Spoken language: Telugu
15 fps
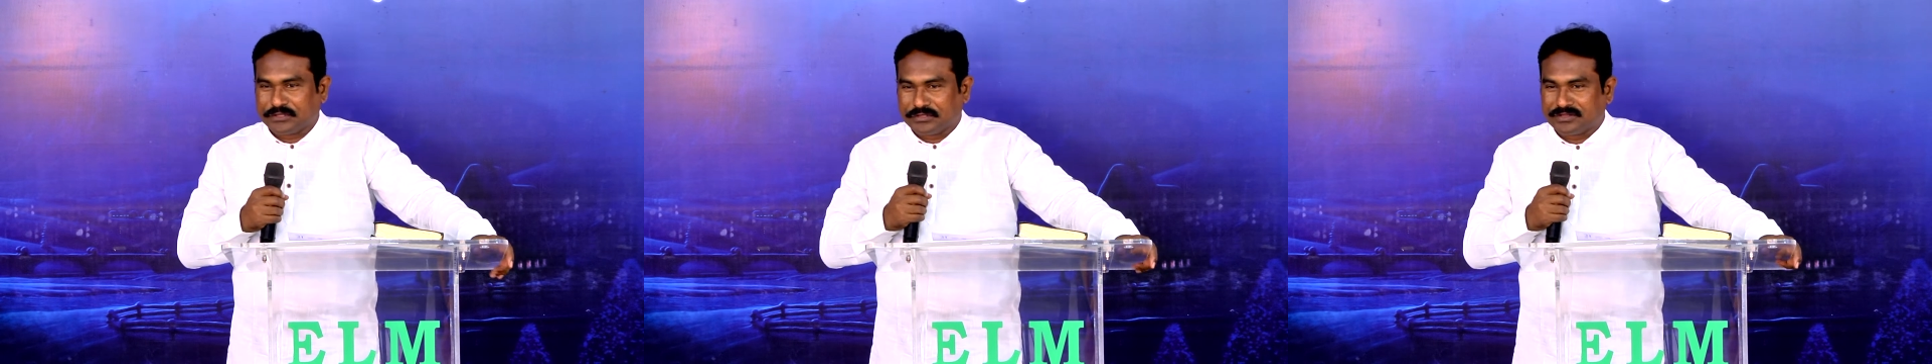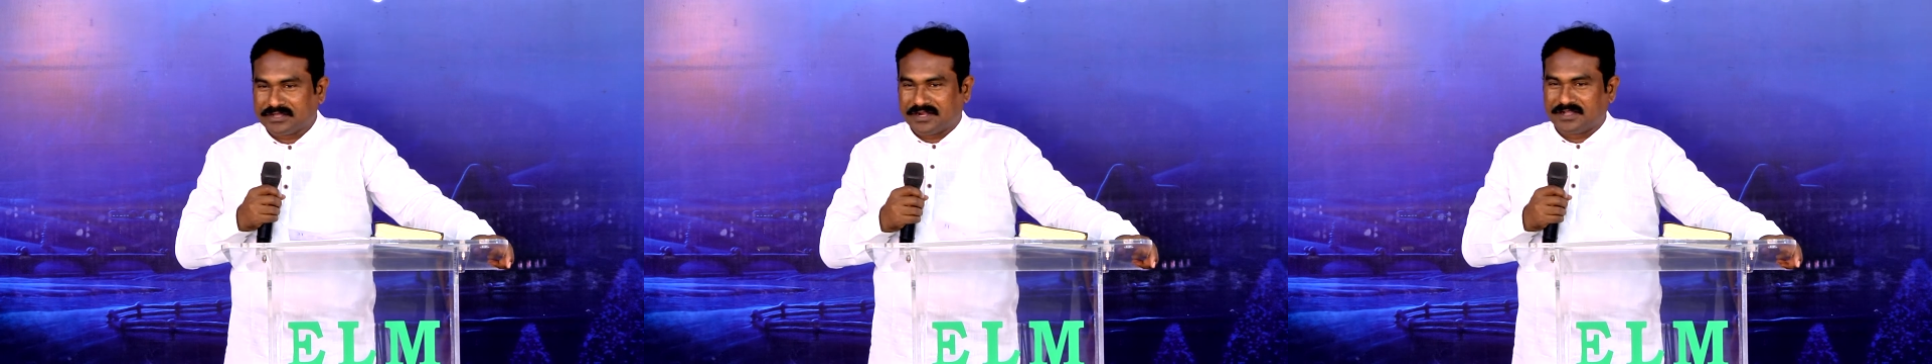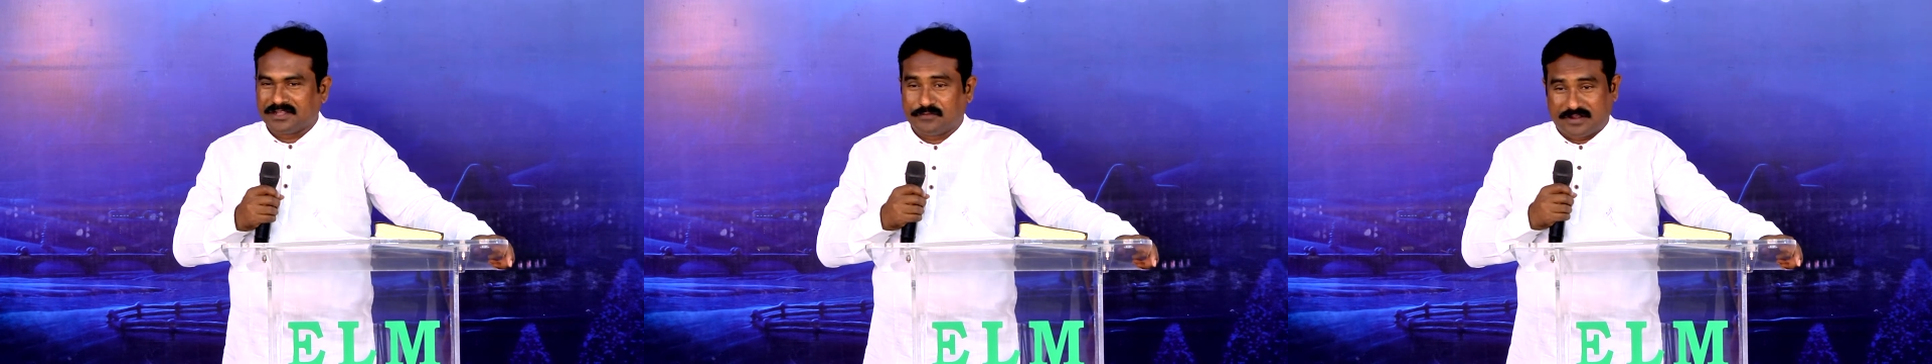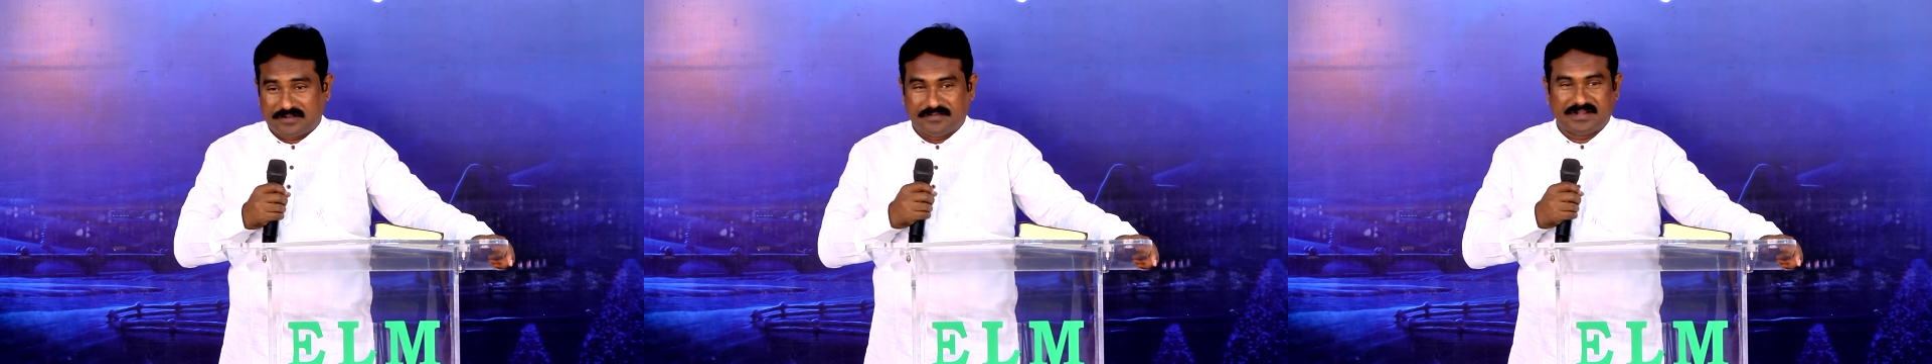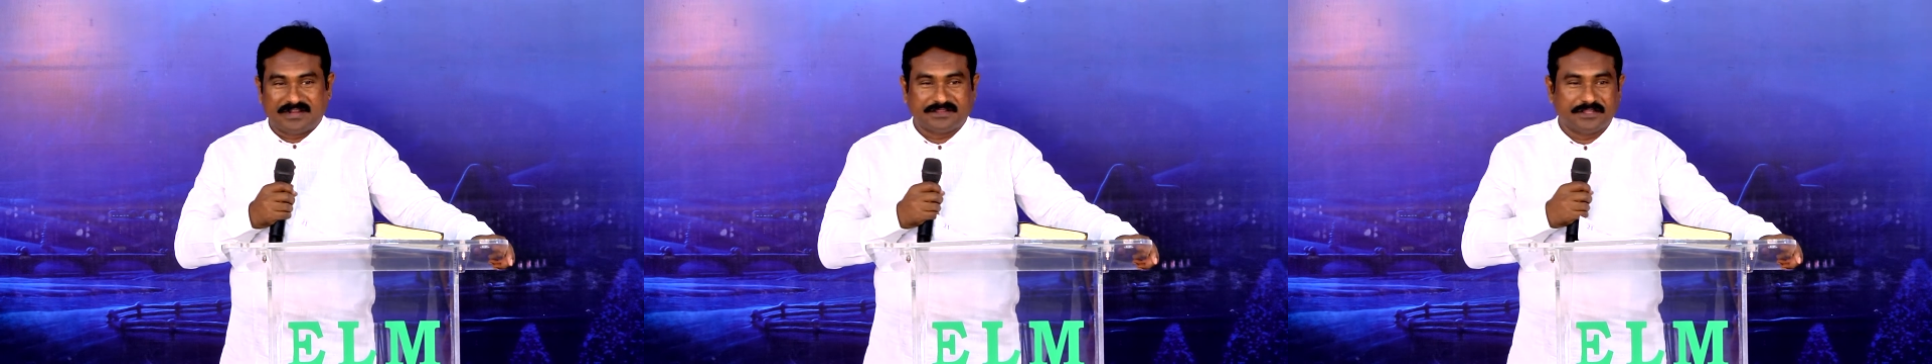ఎందుకంటే
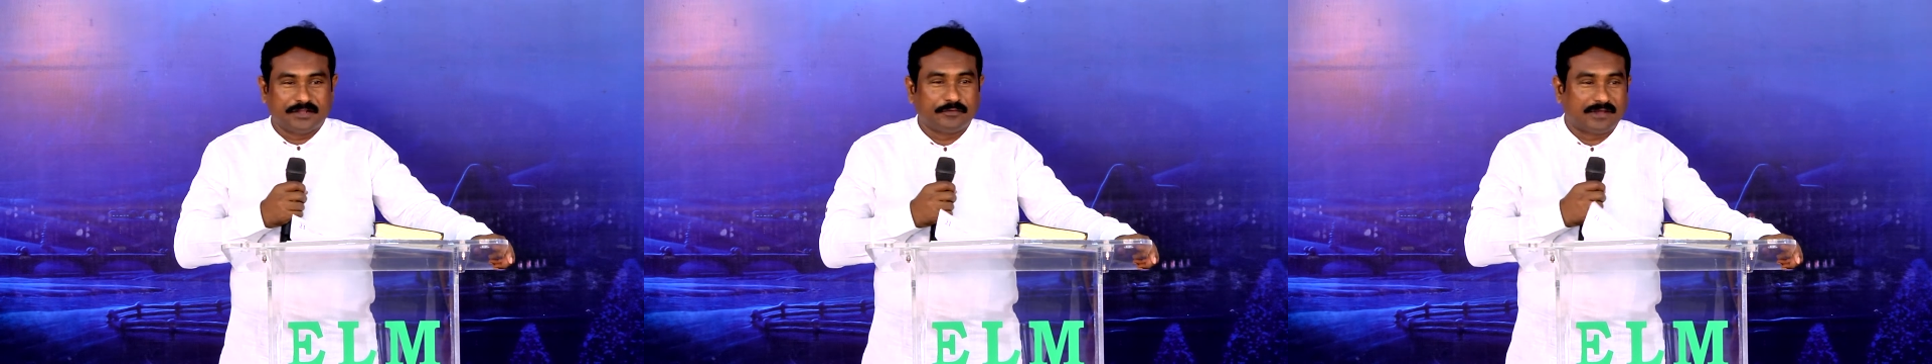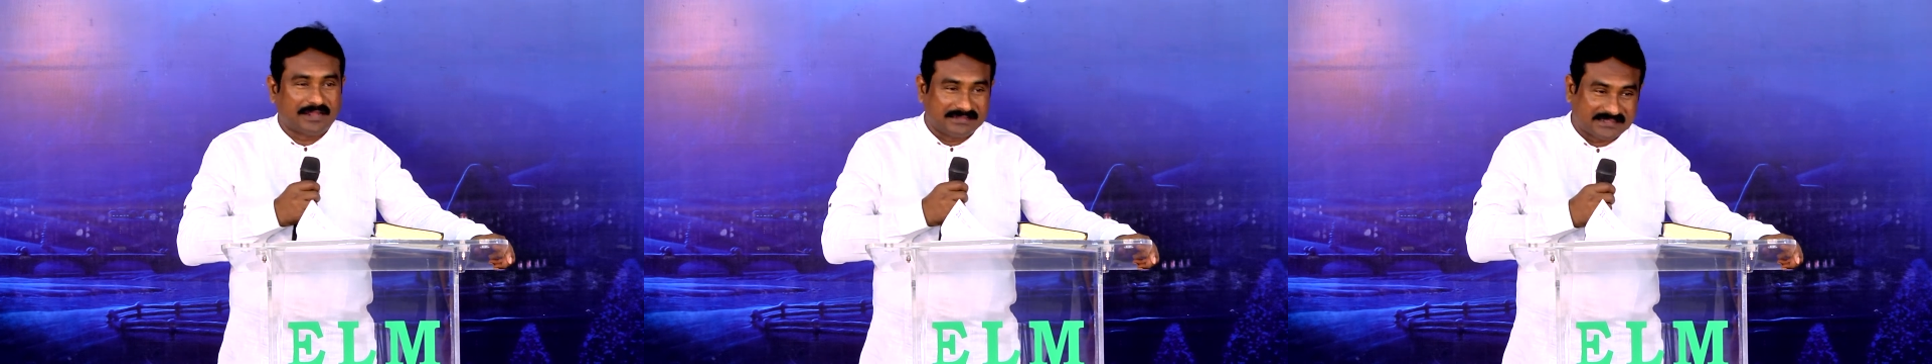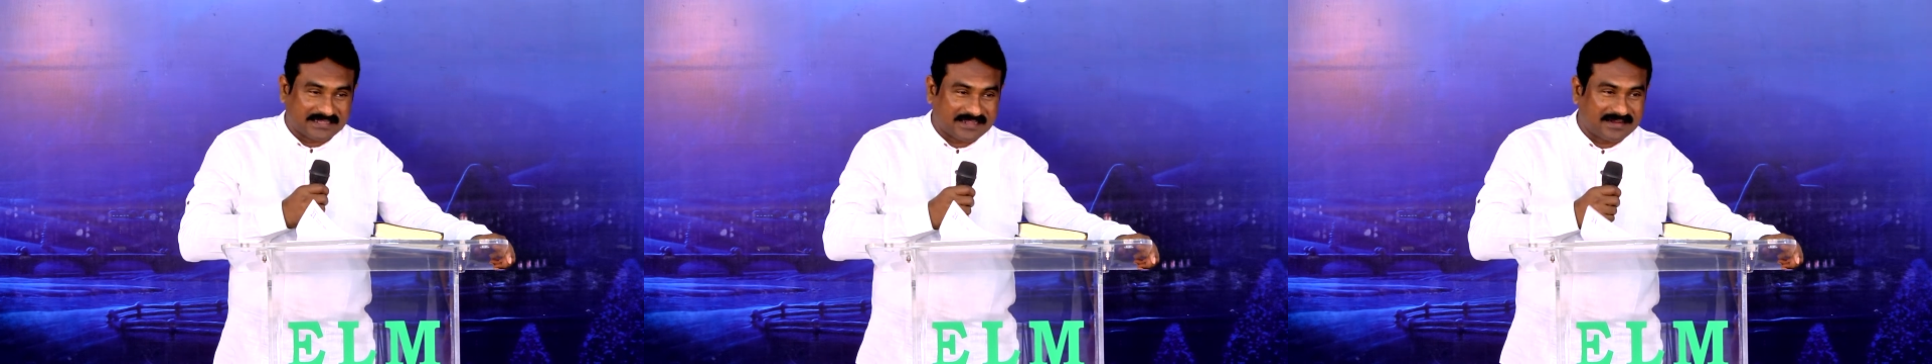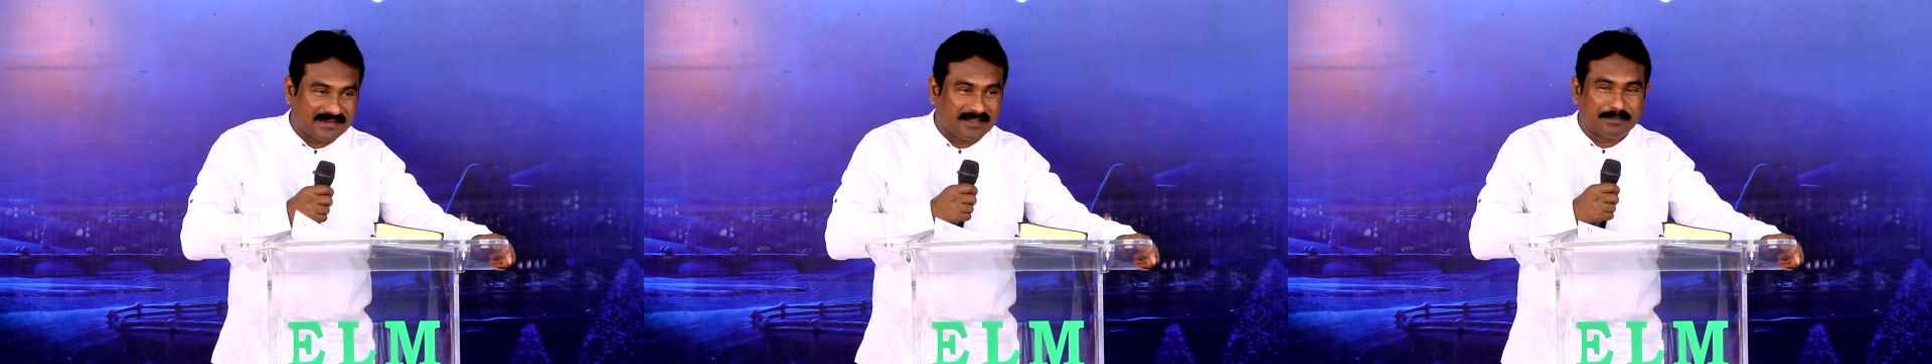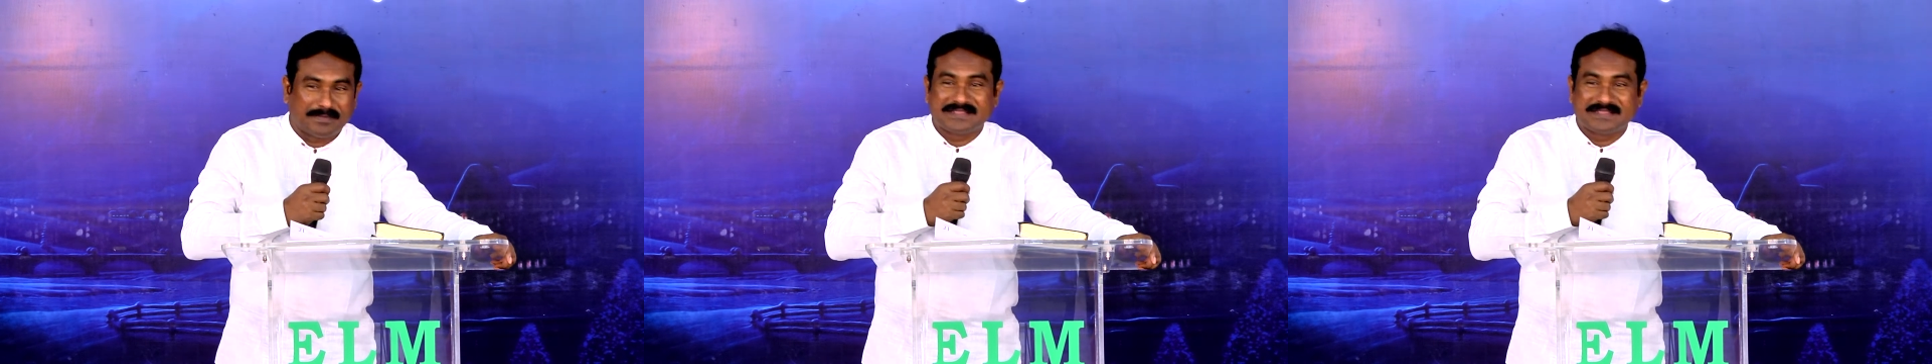ఒకవేళ దేవుడు అంతకన్నా